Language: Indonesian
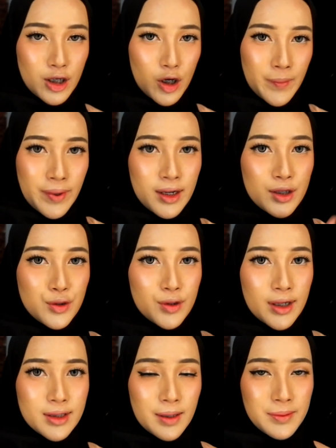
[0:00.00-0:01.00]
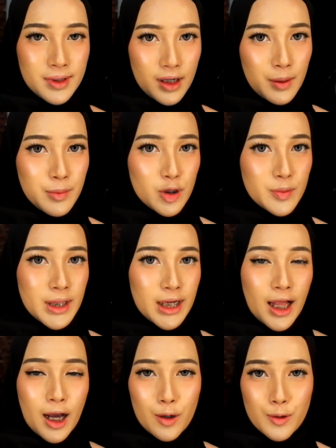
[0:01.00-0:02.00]
comment, dan juga subscribe YouTube
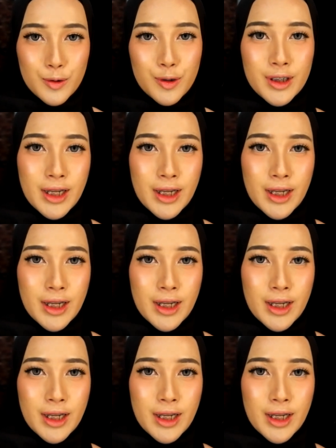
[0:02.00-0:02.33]
channel aku.